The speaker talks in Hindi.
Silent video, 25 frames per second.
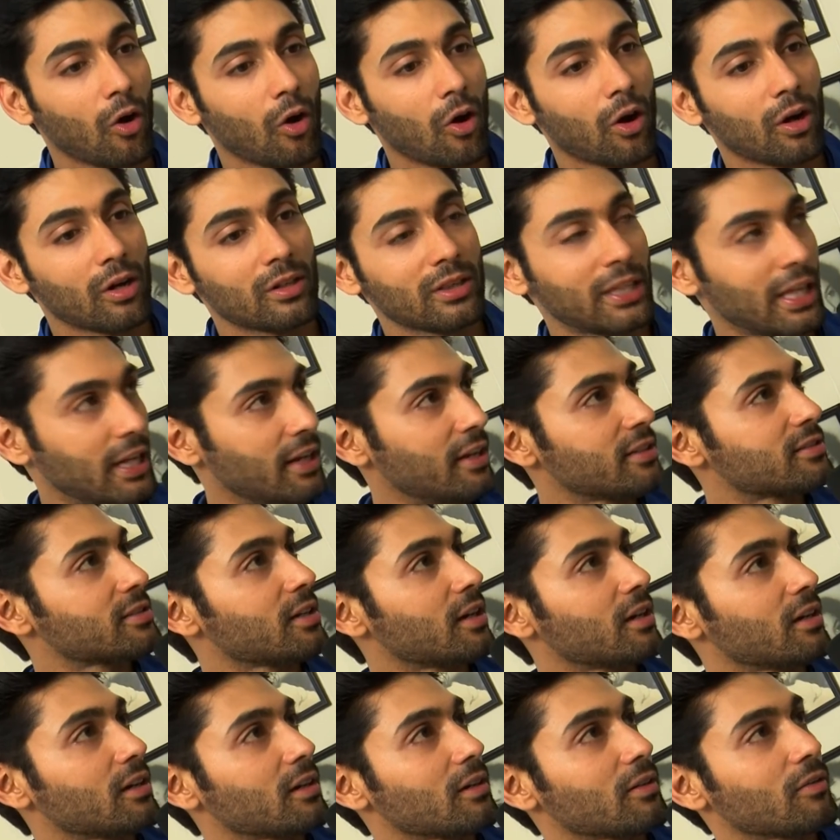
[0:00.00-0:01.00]
और तेरे
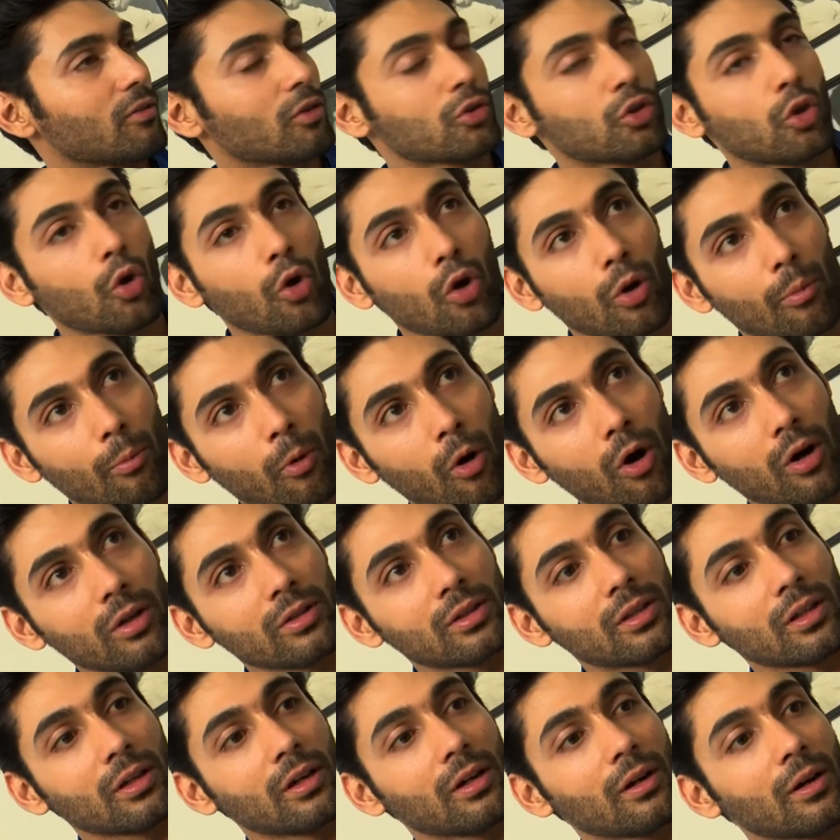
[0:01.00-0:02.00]
संग वो दोनों
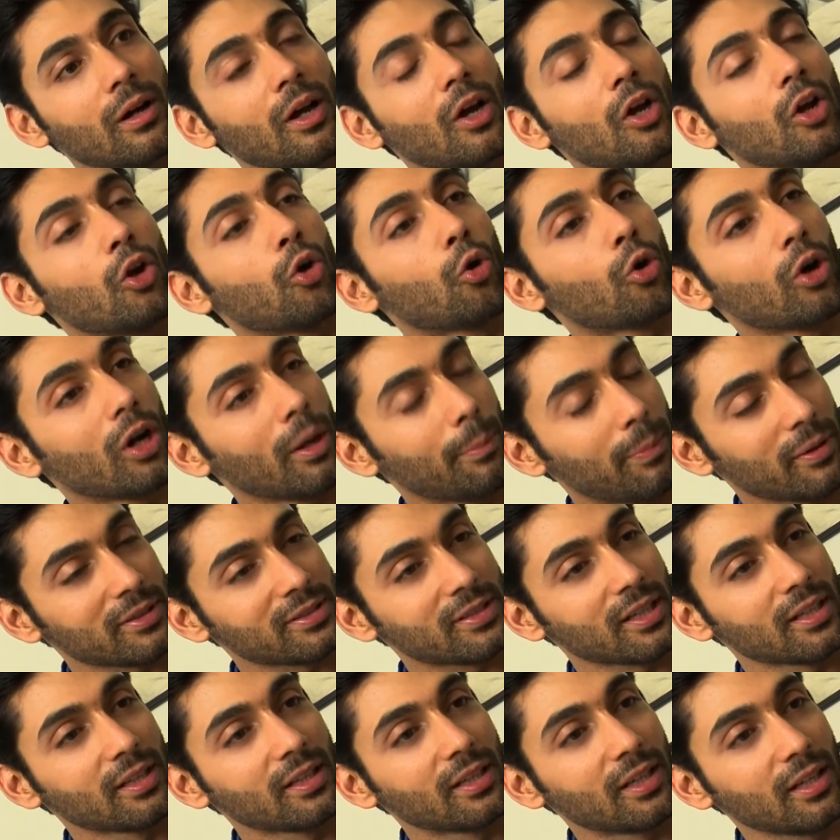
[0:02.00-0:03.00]
बहुत लोगों ने
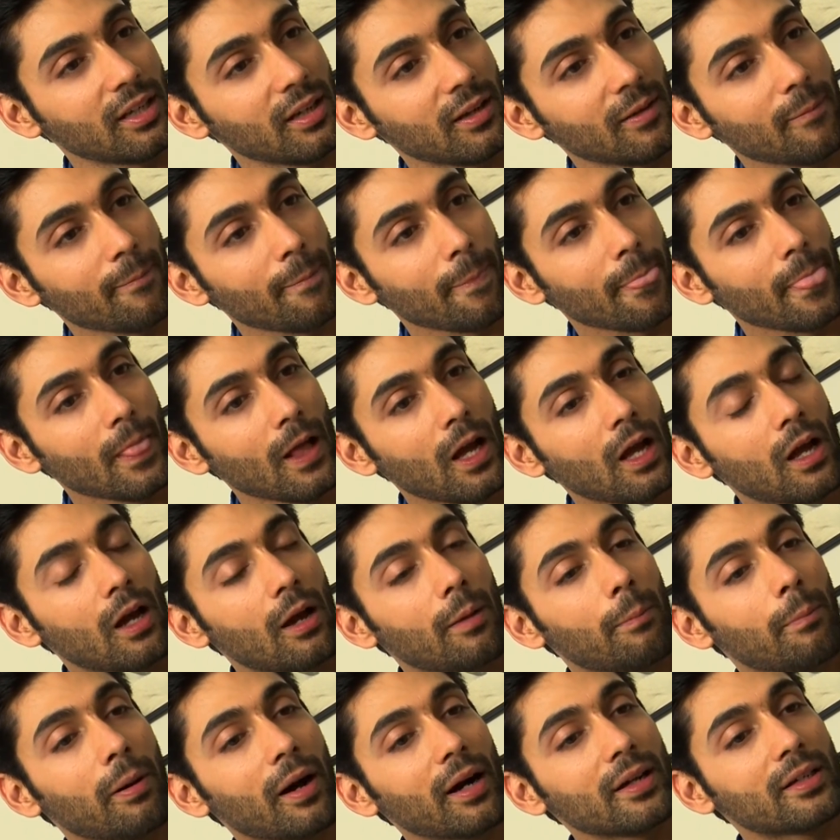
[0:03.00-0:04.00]
पसंद की
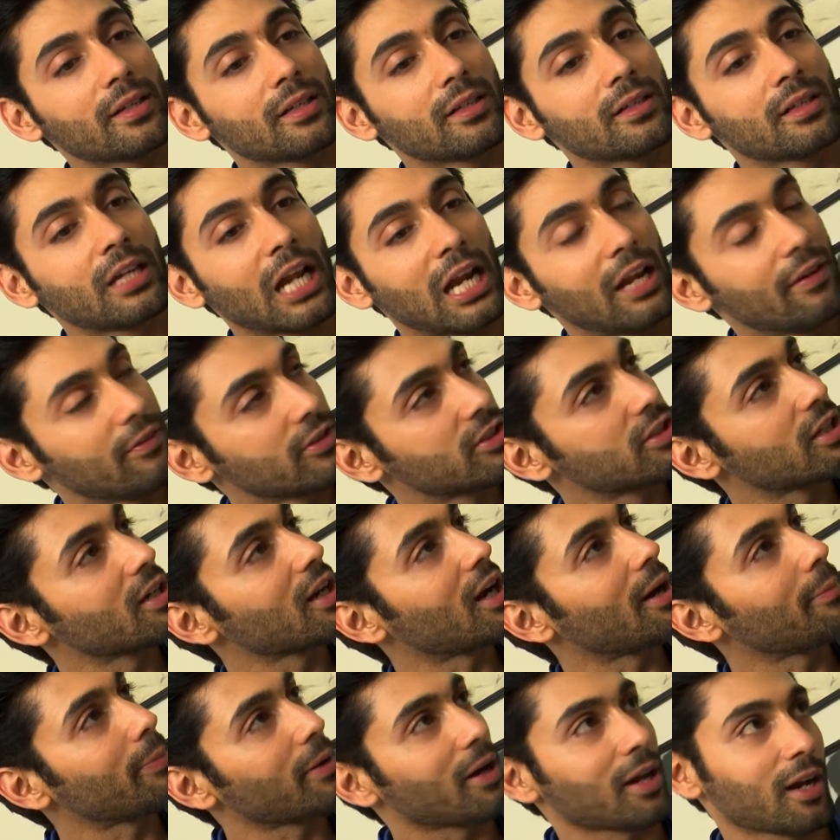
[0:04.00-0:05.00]
बट टेलीविज़न
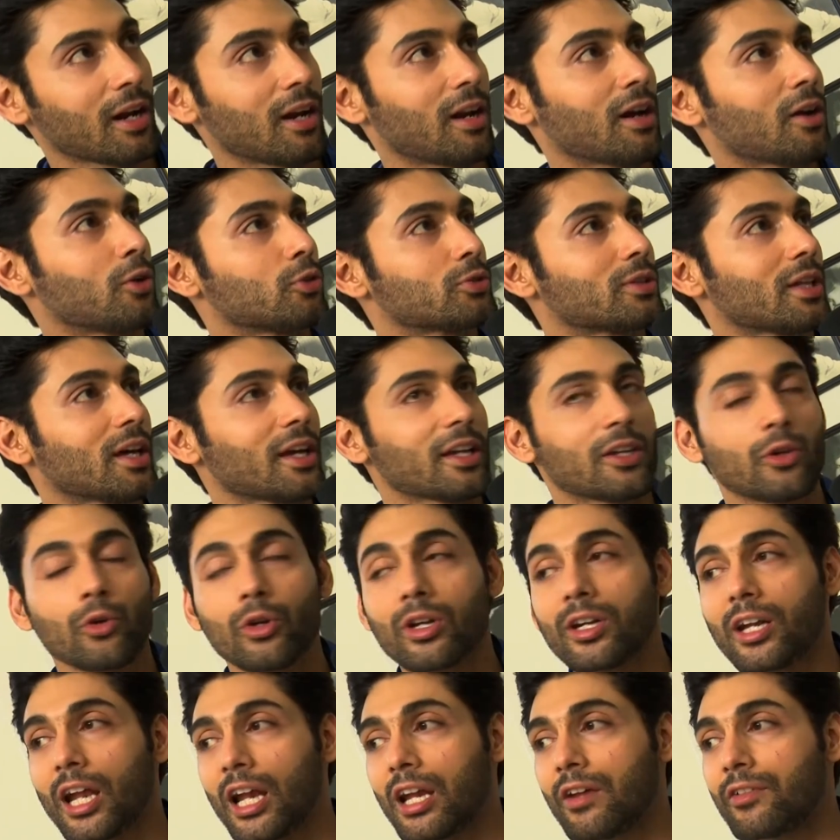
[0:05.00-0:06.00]
का प्यार अलग होता है
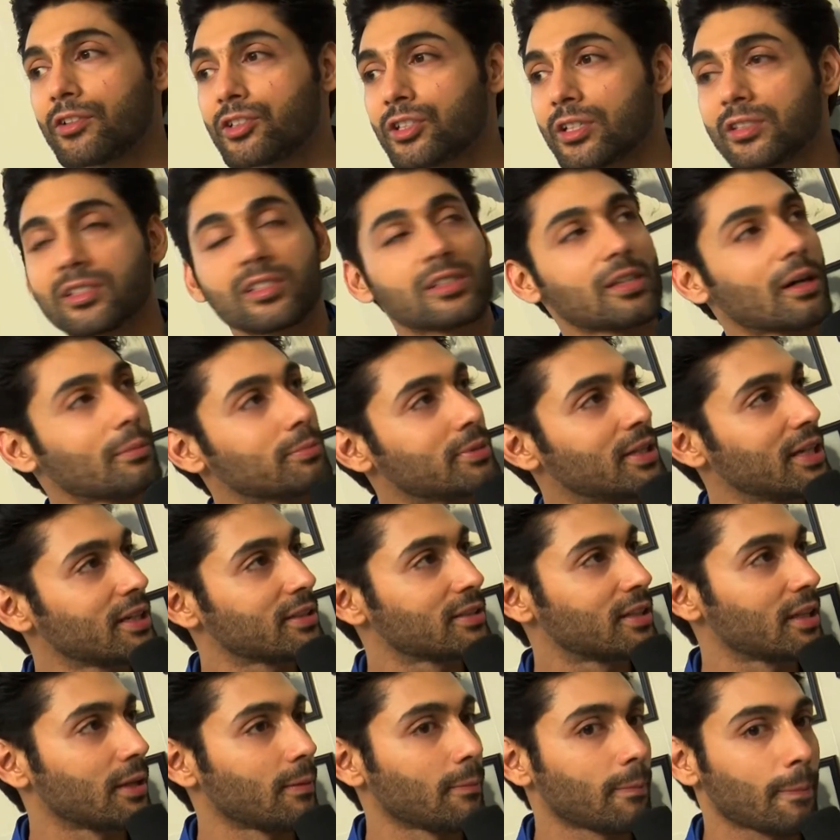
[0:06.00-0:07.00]
क्योंकि टेलीविज़न सब
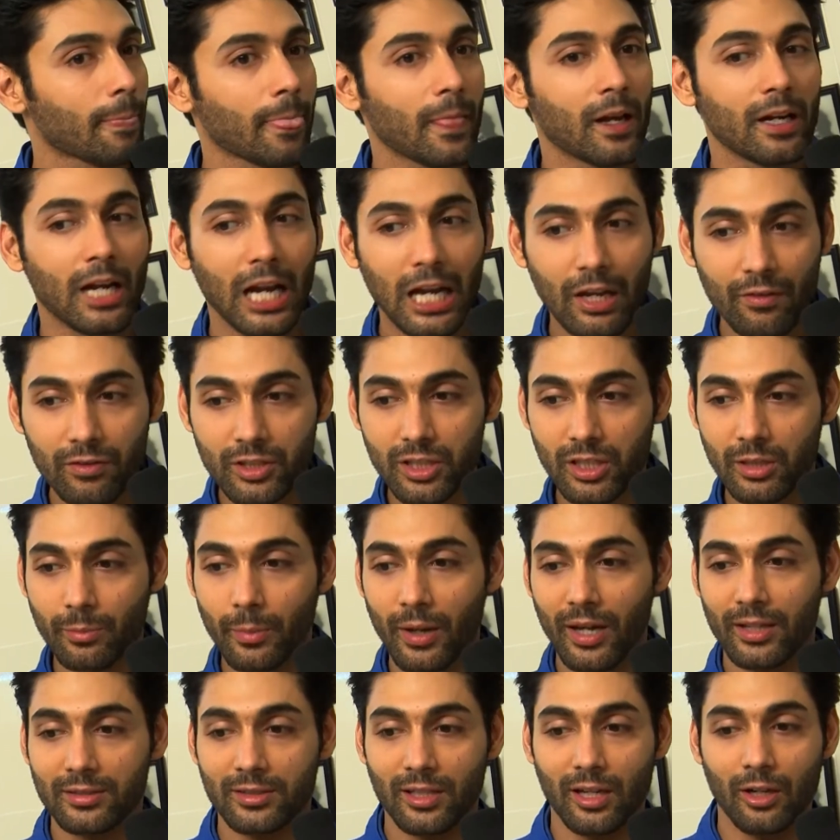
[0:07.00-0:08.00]
देखते हैं टेलीविज़न
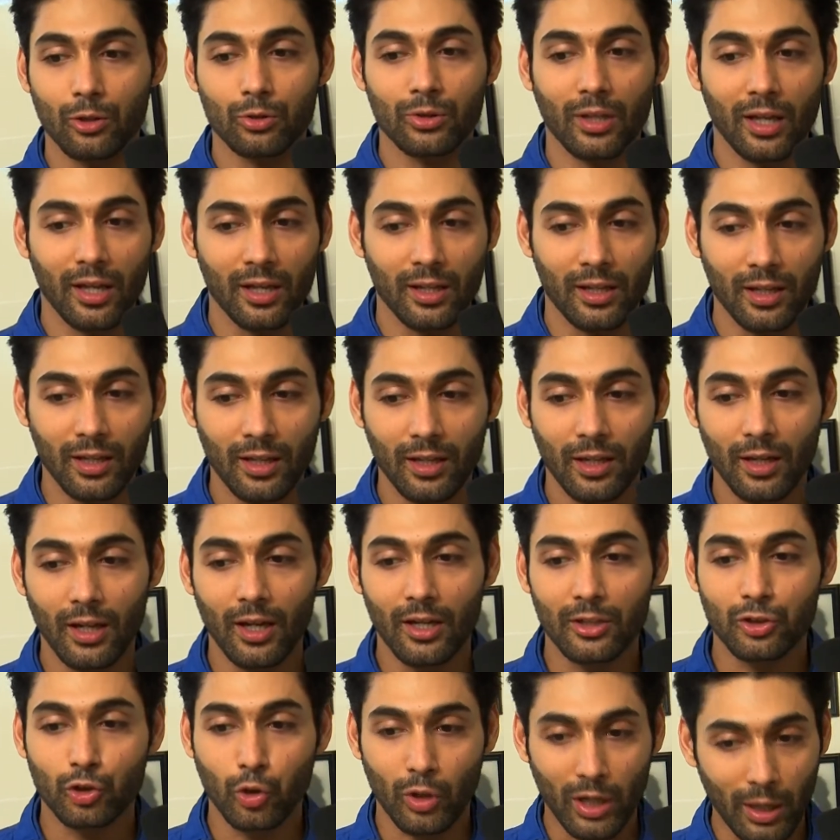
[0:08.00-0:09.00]
में ऐसा होता है कि
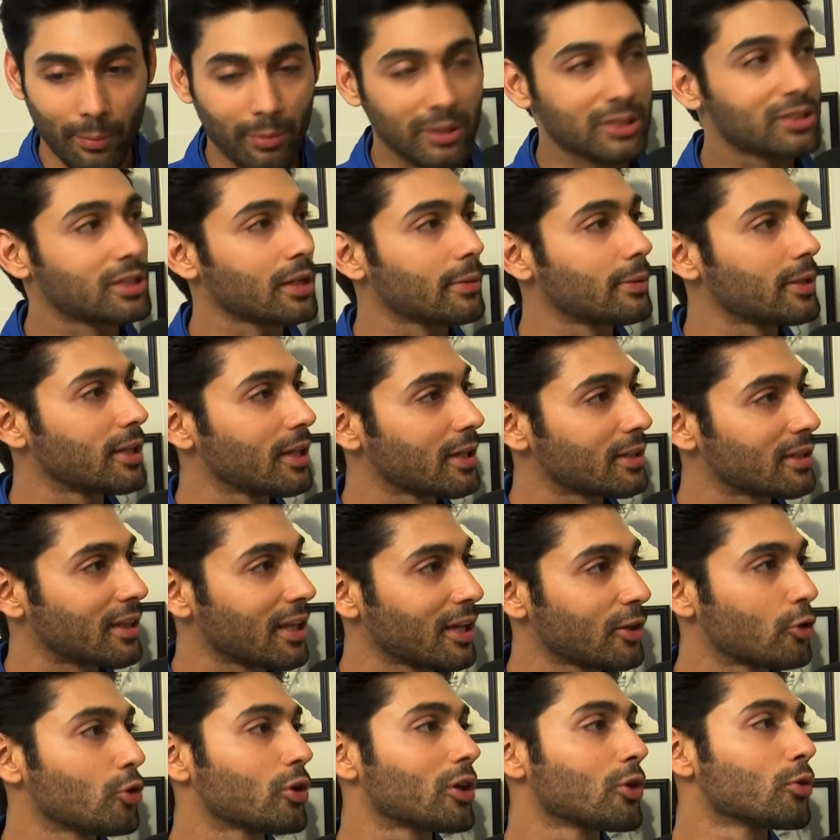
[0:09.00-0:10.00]
छोटे बच्चे भी देखते
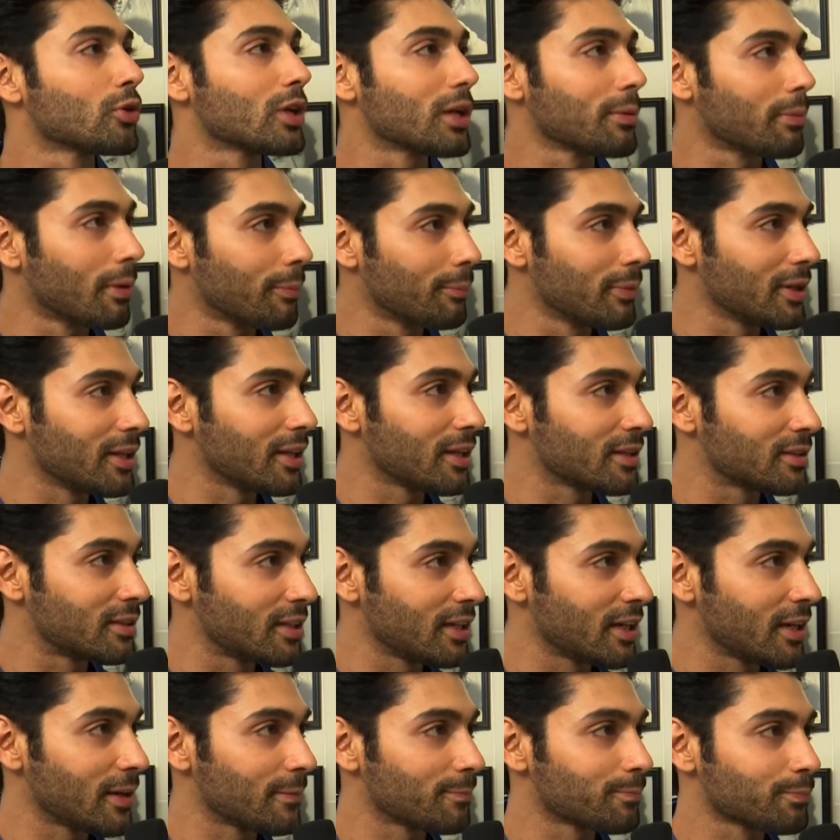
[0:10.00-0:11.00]
हैं क्योंकि उनकी मम्मी
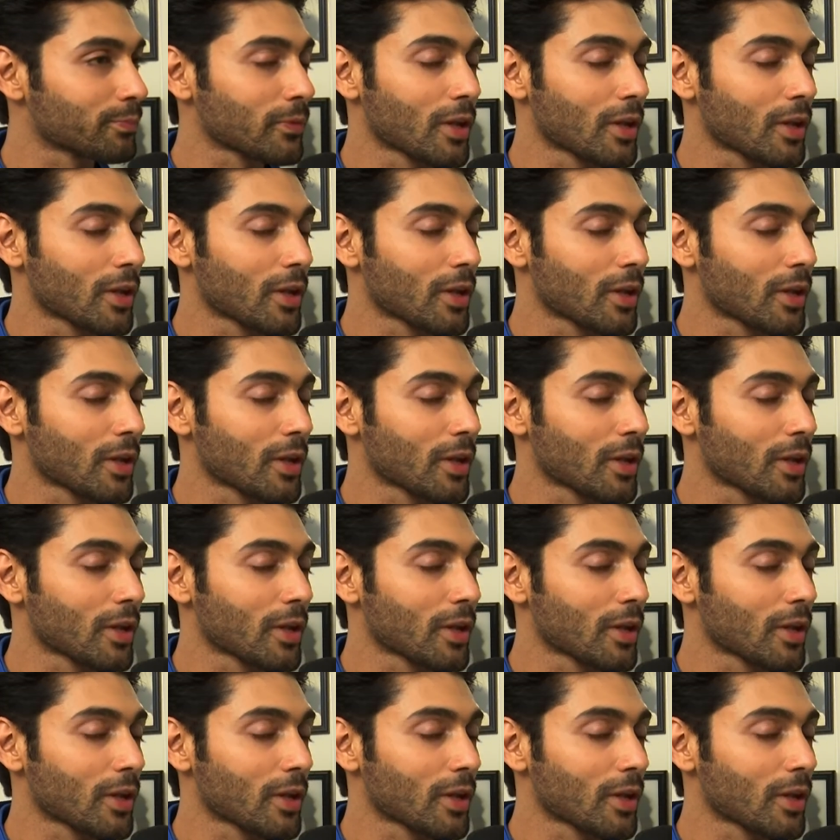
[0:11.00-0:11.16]
देखती है